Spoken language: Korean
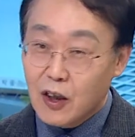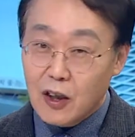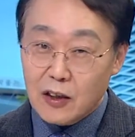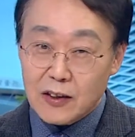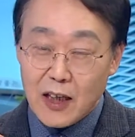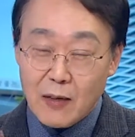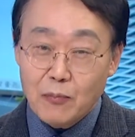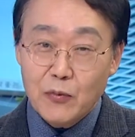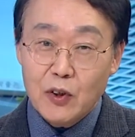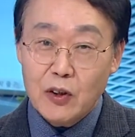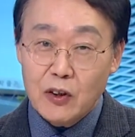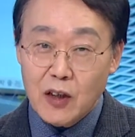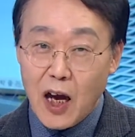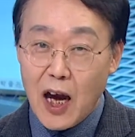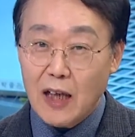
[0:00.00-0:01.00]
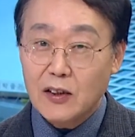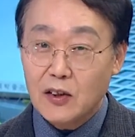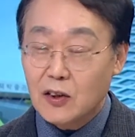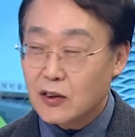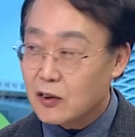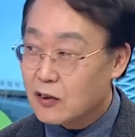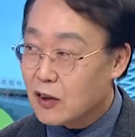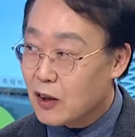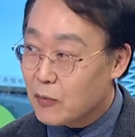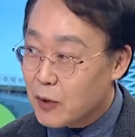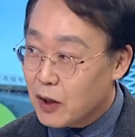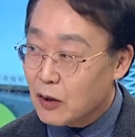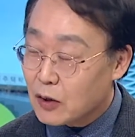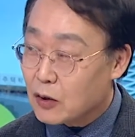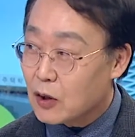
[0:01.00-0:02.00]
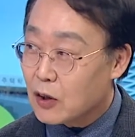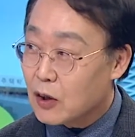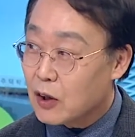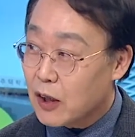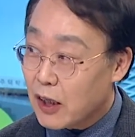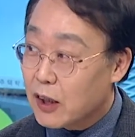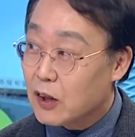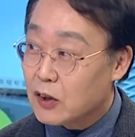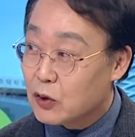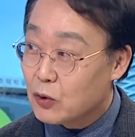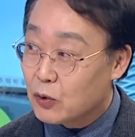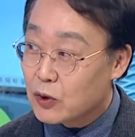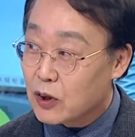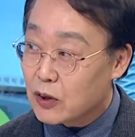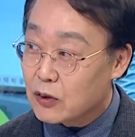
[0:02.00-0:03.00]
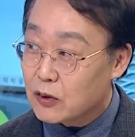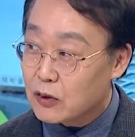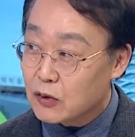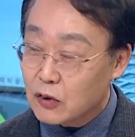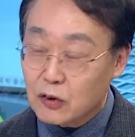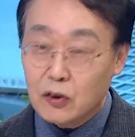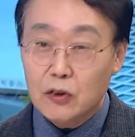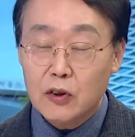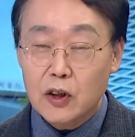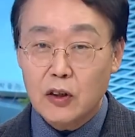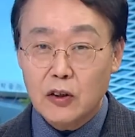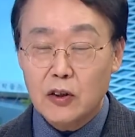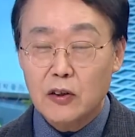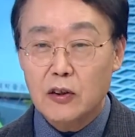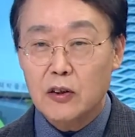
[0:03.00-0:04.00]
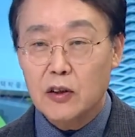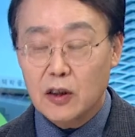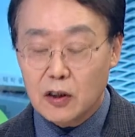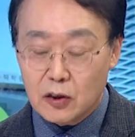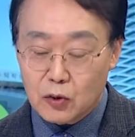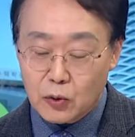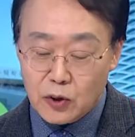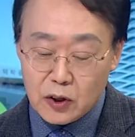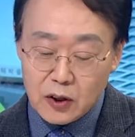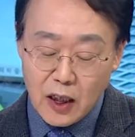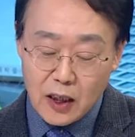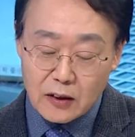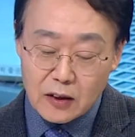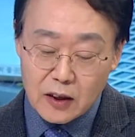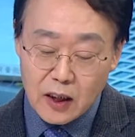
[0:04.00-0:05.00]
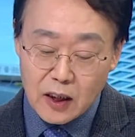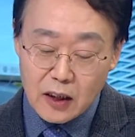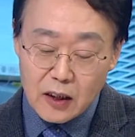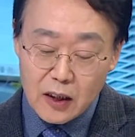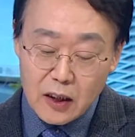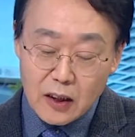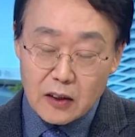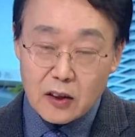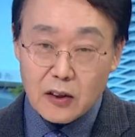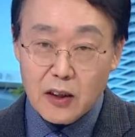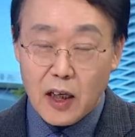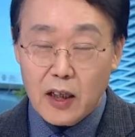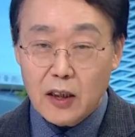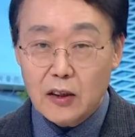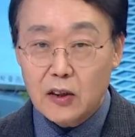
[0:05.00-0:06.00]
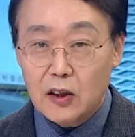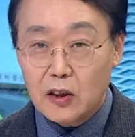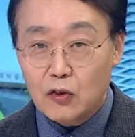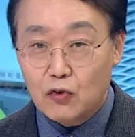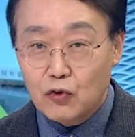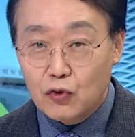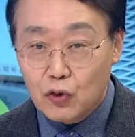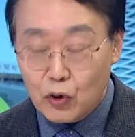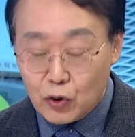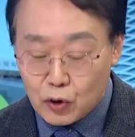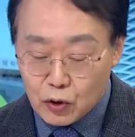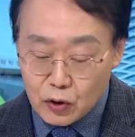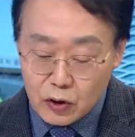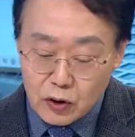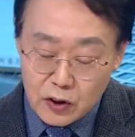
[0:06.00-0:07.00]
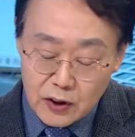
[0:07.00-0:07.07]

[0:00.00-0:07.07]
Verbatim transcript: 삼성, 한전, 그 다음에 어, LH 공사였거든요. 그렇게 네. 큰 어, 조직이 나왔는데 사실 LH의 주요 어,